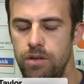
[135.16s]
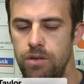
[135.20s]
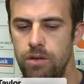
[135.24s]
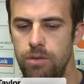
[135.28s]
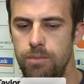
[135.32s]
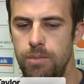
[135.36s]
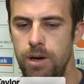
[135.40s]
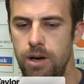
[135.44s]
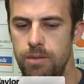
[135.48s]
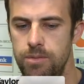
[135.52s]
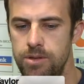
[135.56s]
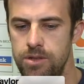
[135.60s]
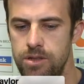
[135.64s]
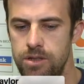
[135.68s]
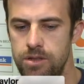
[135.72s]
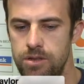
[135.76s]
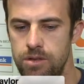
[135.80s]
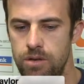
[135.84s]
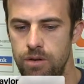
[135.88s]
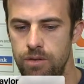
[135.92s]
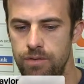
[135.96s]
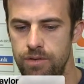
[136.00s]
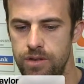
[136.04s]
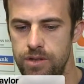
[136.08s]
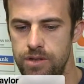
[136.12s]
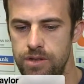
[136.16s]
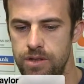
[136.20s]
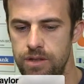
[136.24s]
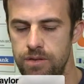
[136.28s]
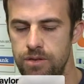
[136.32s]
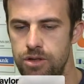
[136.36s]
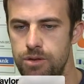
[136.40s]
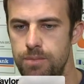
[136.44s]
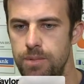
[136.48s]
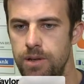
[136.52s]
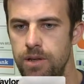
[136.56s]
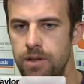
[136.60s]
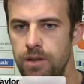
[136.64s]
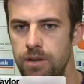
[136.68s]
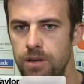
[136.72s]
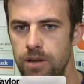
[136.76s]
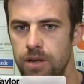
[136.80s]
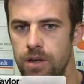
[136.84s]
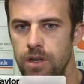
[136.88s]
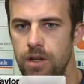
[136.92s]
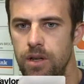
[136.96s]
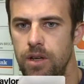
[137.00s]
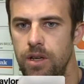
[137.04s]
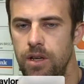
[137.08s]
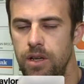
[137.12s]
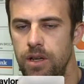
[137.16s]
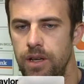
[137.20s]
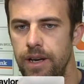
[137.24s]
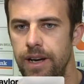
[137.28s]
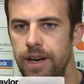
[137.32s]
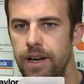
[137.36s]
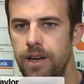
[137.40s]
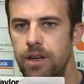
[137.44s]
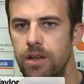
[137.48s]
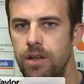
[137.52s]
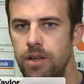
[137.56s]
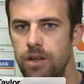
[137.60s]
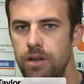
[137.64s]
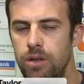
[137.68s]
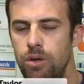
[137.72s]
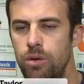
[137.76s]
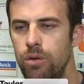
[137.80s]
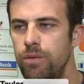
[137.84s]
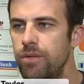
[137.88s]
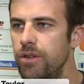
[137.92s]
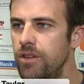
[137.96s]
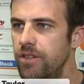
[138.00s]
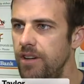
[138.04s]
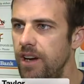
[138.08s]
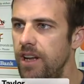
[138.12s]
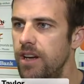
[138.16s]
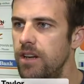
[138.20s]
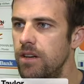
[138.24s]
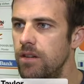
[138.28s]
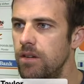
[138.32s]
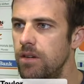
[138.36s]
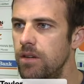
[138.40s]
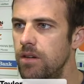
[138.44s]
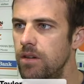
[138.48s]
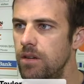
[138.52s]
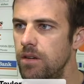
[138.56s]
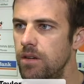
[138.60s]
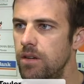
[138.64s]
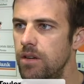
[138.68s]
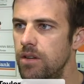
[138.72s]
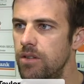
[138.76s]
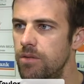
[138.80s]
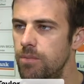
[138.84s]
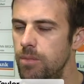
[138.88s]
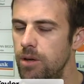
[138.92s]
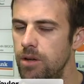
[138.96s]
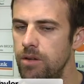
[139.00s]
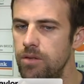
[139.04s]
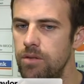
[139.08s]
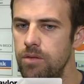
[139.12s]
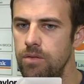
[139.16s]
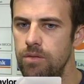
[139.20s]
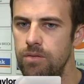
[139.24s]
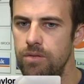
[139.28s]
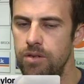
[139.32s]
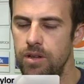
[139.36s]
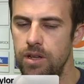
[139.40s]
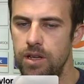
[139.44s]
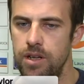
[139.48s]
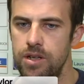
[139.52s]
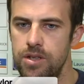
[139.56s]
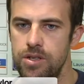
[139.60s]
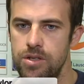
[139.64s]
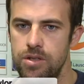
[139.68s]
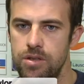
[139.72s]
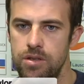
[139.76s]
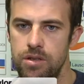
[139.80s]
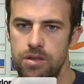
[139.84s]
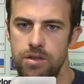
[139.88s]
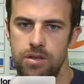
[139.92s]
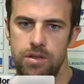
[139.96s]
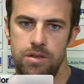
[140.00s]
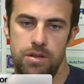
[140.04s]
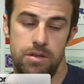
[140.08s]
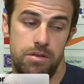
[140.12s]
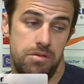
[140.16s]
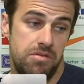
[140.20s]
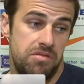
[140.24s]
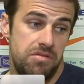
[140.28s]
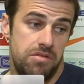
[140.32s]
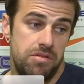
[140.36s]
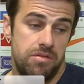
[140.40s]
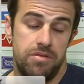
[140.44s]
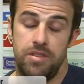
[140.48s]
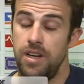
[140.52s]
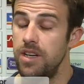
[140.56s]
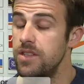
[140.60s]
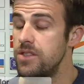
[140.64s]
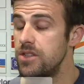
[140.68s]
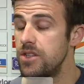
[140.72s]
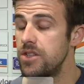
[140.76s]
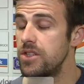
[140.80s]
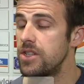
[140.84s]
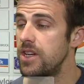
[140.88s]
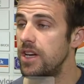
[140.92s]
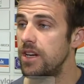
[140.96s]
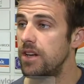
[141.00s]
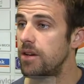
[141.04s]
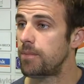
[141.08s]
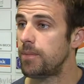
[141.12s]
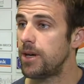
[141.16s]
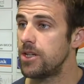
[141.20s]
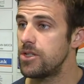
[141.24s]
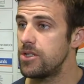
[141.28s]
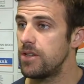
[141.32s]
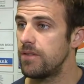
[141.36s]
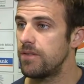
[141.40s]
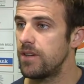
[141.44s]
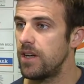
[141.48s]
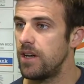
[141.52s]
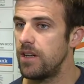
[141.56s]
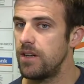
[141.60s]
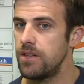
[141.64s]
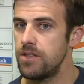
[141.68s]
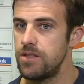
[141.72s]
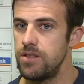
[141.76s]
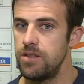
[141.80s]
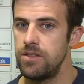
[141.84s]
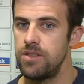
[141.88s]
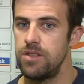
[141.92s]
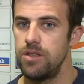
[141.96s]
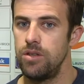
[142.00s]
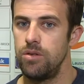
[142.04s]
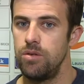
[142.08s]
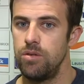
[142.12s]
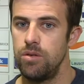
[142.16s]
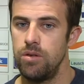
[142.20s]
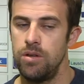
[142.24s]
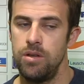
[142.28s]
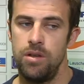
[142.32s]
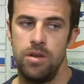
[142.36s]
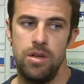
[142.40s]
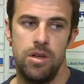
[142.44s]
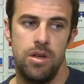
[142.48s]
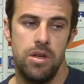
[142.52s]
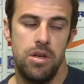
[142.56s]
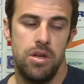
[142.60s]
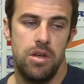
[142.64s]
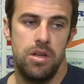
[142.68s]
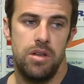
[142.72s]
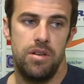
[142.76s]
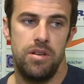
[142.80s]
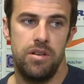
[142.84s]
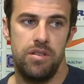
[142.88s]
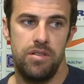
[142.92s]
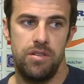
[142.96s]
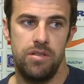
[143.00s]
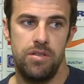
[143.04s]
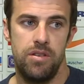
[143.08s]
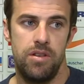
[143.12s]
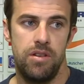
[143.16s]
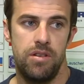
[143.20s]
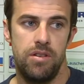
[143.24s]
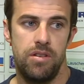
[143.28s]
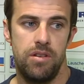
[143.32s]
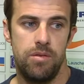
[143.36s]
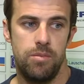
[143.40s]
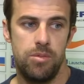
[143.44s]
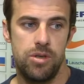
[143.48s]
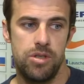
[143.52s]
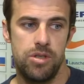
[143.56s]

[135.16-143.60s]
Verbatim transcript: so Barbesitz und Offensivspiel ja, gut verteidigen erstmals und vielleicht, äh, weiß nicht, ich kenne die Mannschaft gar nichts, die sind jung, die, die sind